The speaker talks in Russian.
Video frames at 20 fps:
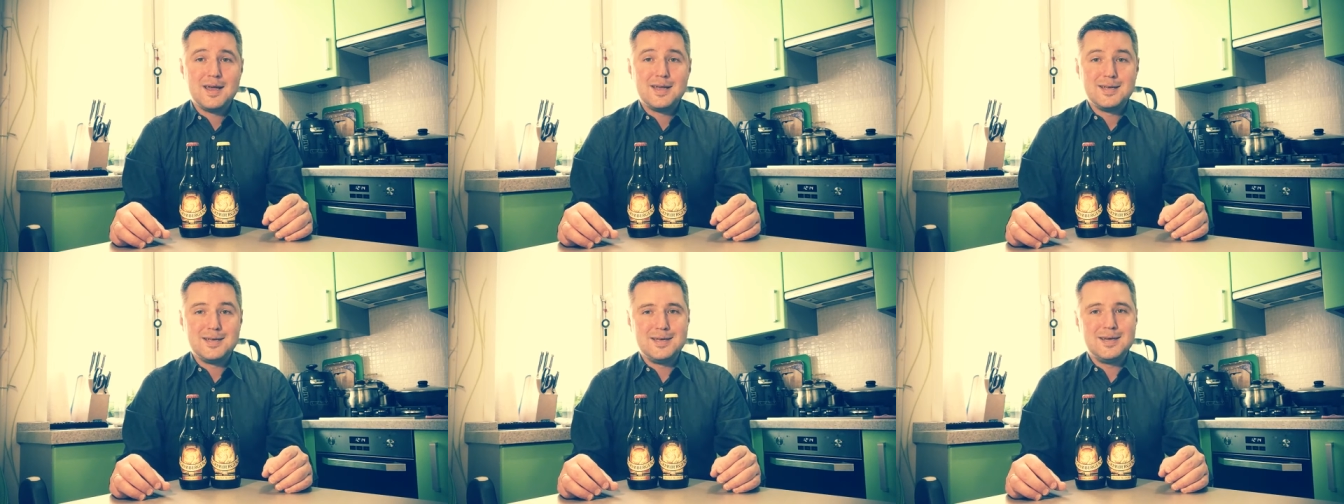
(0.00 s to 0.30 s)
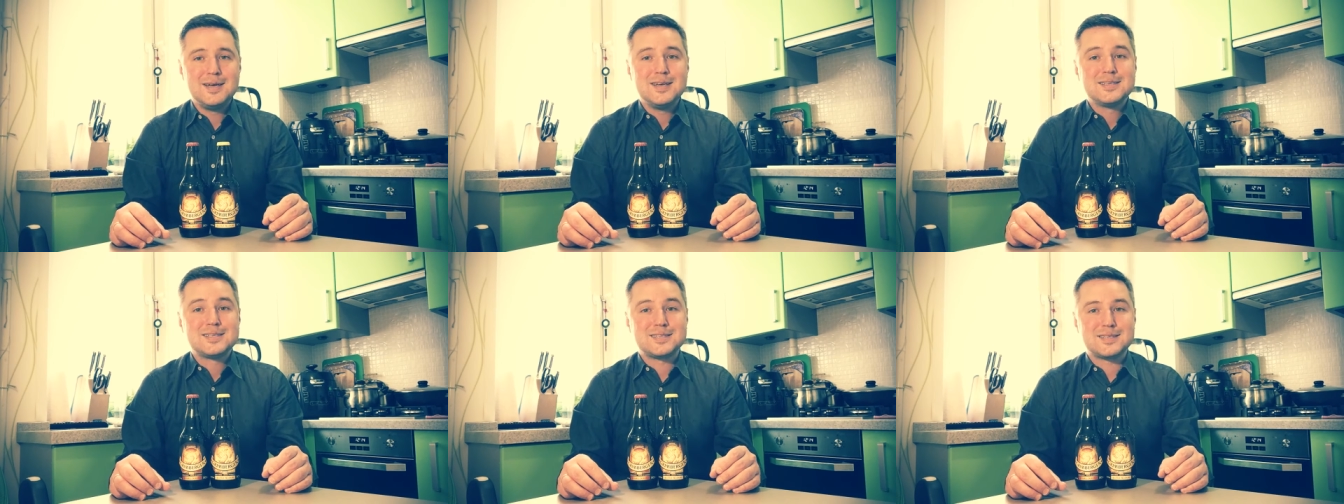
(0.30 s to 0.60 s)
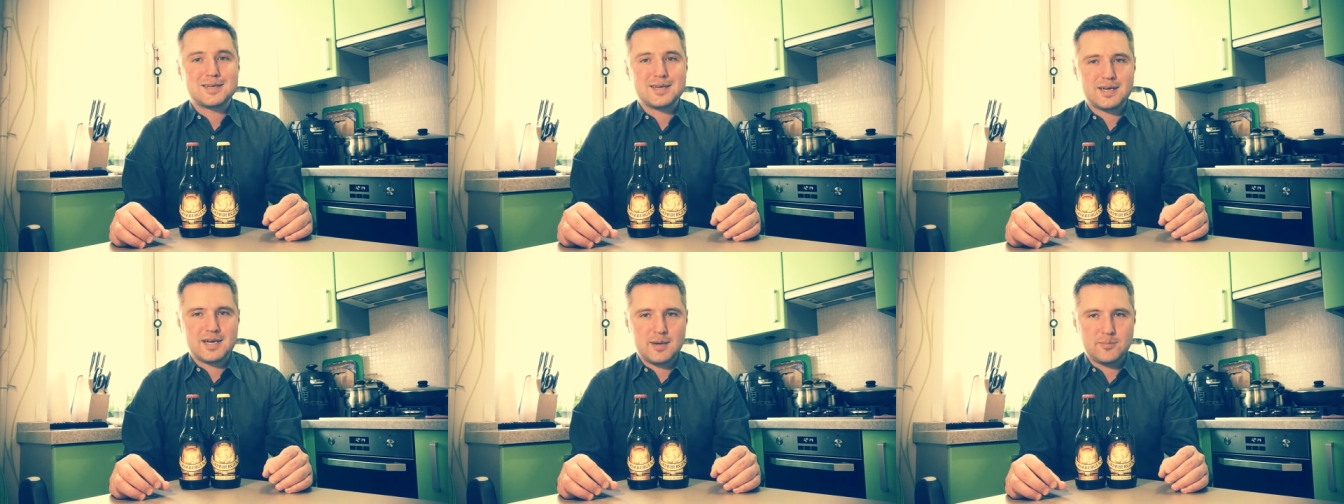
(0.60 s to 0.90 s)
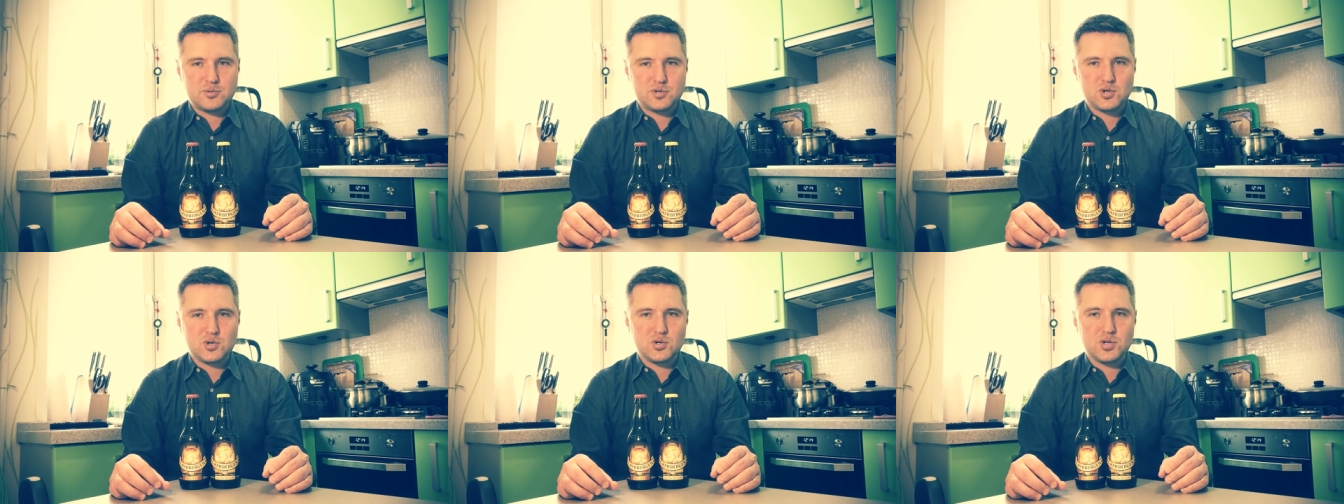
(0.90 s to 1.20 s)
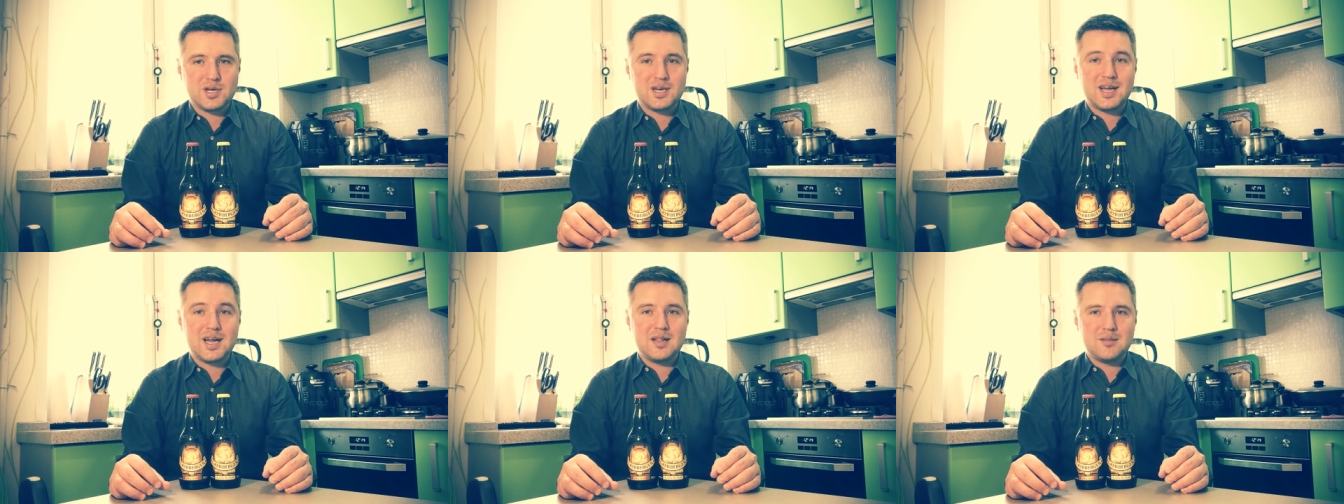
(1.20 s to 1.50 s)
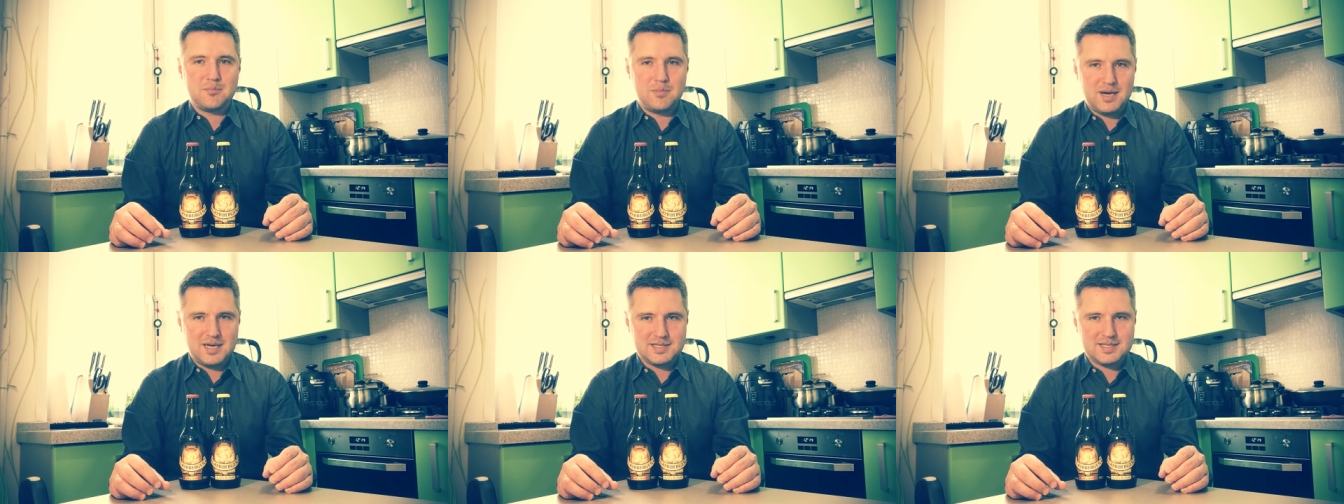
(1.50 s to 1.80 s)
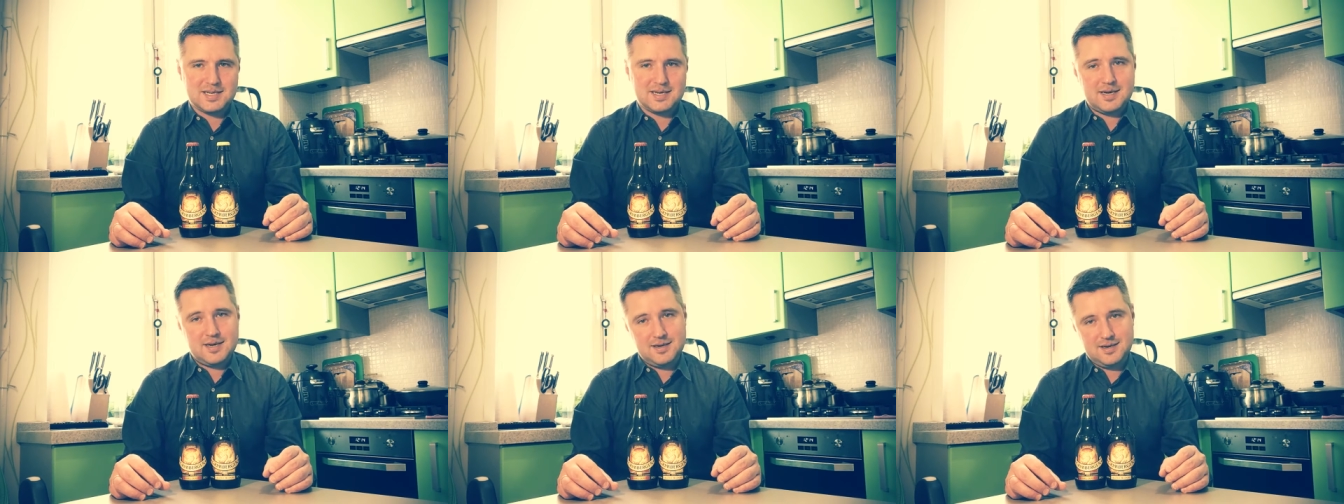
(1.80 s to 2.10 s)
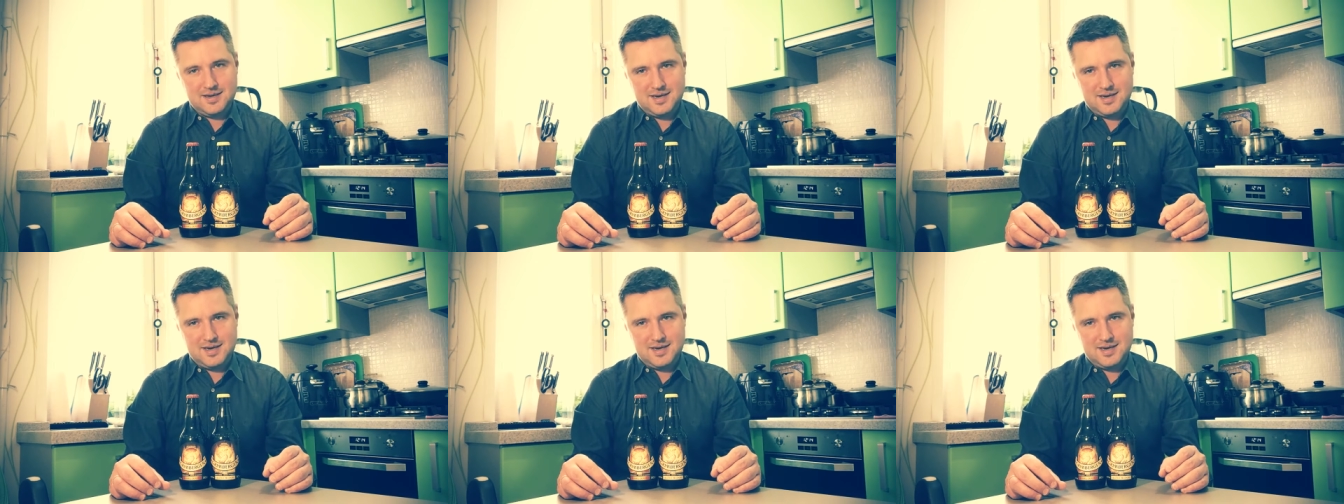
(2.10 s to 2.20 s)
и сырокопченых колбасок.